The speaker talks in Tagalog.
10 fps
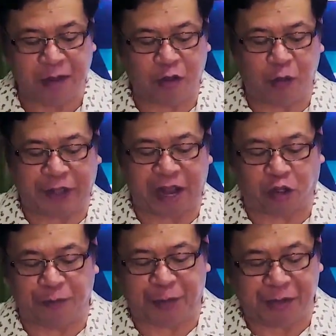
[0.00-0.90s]
No, we can
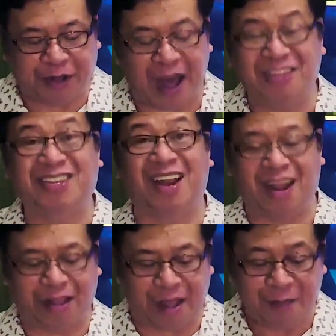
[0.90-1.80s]
confirm God's
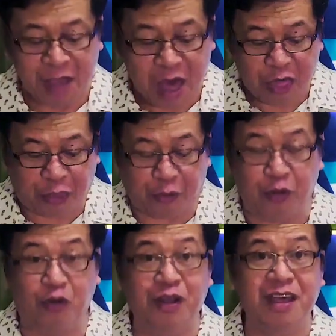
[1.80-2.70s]
leading
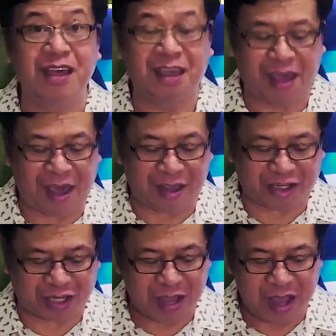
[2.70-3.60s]
through
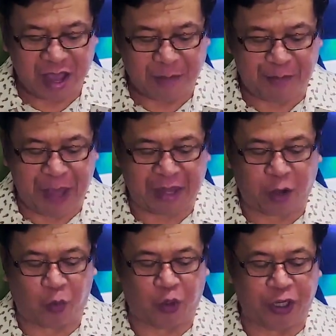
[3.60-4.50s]
His very
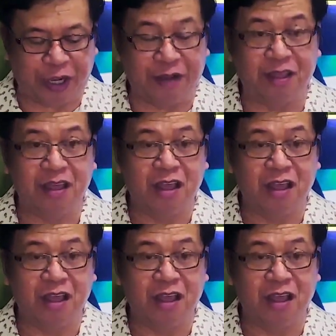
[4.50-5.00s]
word.